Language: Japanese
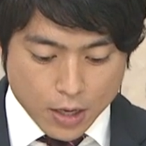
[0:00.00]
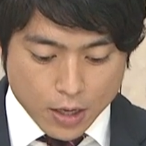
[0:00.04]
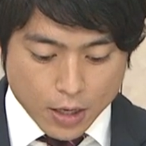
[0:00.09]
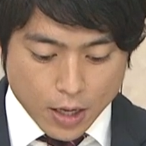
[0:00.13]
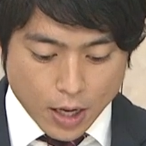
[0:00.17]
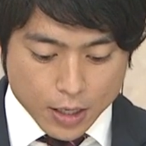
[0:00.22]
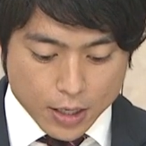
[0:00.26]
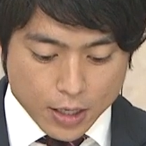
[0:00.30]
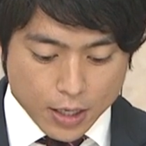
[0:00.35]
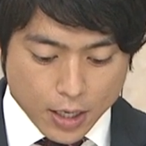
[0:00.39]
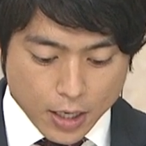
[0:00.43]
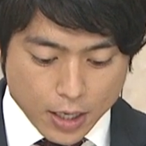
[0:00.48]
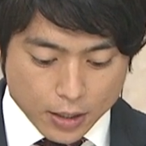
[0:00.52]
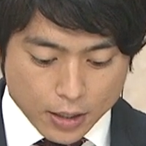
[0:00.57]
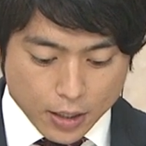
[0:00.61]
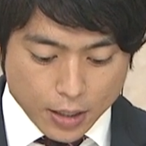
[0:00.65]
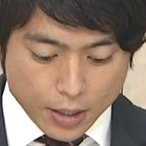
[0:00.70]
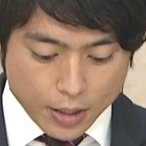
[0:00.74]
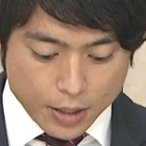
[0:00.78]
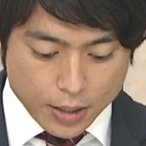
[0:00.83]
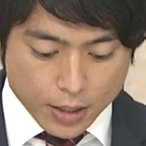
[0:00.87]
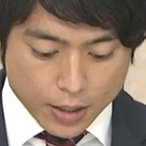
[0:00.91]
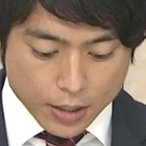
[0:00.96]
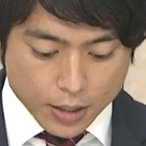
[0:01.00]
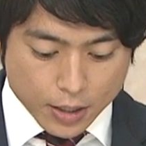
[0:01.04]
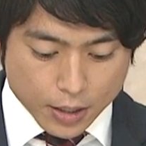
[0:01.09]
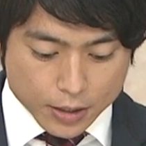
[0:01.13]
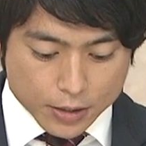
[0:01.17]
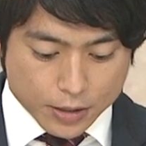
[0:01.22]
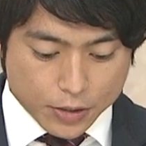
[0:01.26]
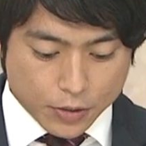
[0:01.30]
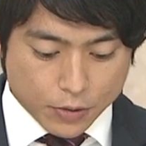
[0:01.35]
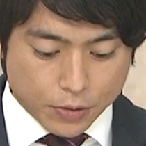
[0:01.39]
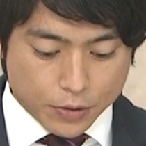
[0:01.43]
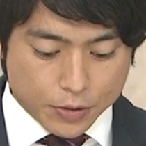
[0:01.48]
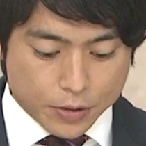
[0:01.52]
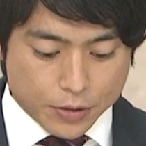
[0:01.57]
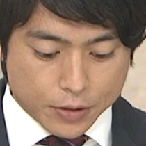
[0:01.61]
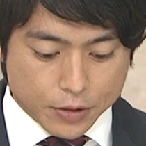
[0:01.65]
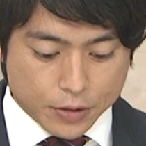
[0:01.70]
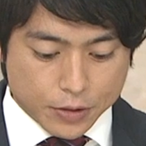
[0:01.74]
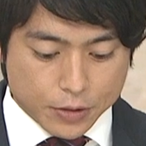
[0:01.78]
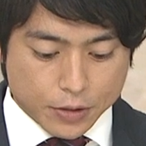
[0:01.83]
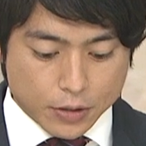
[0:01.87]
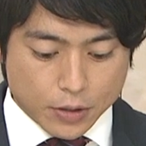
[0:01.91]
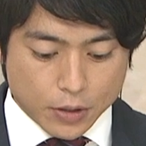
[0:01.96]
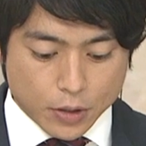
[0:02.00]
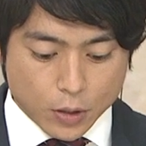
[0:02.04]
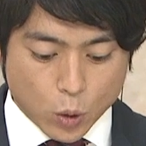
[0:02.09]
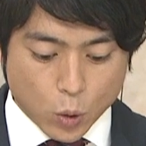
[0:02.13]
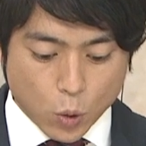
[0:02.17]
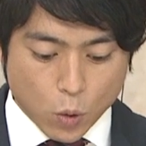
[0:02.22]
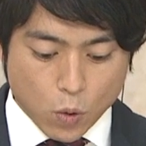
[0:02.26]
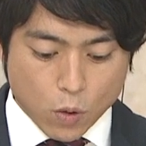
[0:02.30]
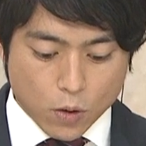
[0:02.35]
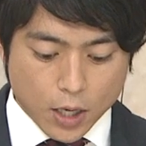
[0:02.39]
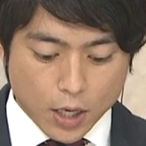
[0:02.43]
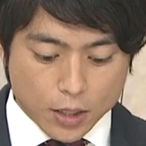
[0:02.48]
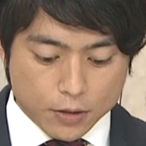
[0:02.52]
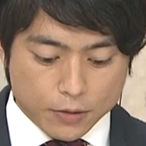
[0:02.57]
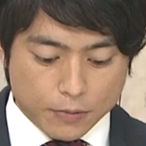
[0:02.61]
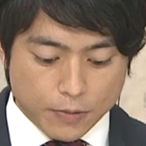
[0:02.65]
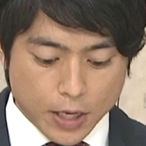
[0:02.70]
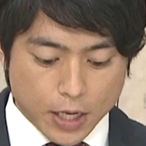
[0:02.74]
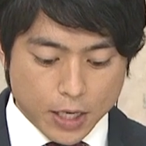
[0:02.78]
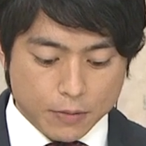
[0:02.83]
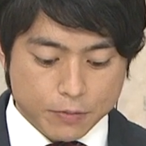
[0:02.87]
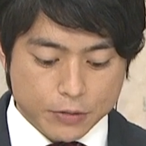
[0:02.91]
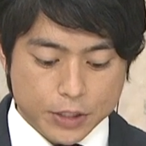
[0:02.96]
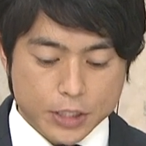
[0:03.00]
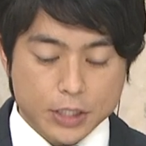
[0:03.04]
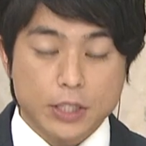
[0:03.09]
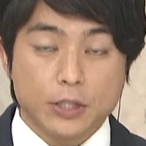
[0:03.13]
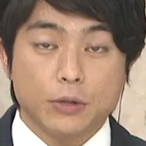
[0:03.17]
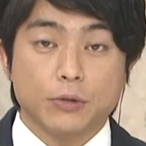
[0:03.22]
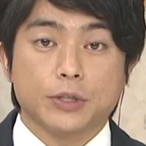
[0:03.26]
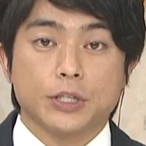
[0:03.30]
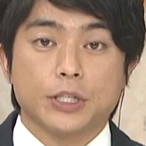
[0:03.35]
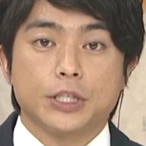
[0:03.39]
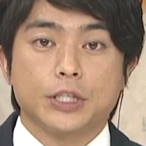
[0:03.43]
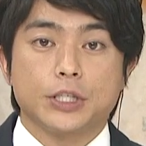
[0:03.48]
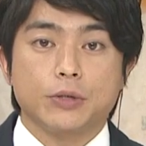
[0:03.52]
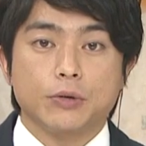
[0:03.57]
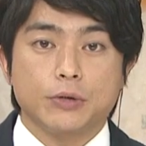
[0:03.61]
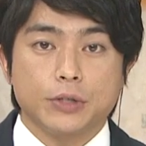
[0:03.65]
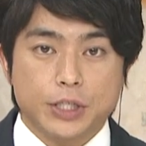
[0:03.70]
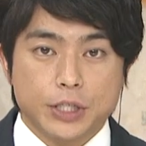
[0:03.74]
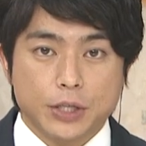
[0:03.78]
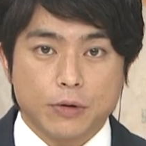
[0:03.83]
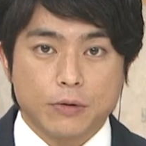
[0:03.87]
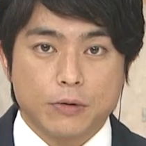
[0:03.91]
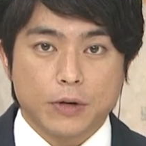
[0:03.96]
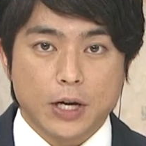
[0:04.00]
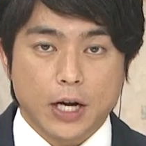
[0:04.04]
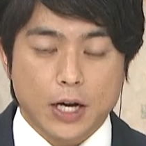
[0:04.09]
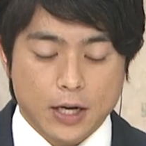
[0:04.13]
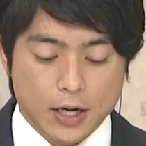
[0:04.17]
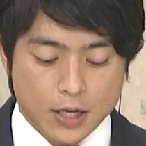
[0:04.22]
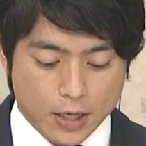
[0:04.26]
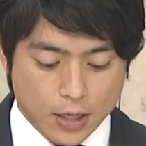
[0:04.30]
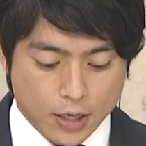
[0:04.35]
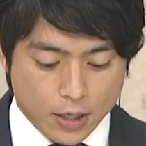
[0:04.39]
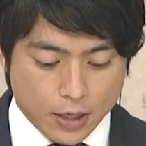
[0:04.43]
限られたエリアで活用するローカル 5G の実証事業が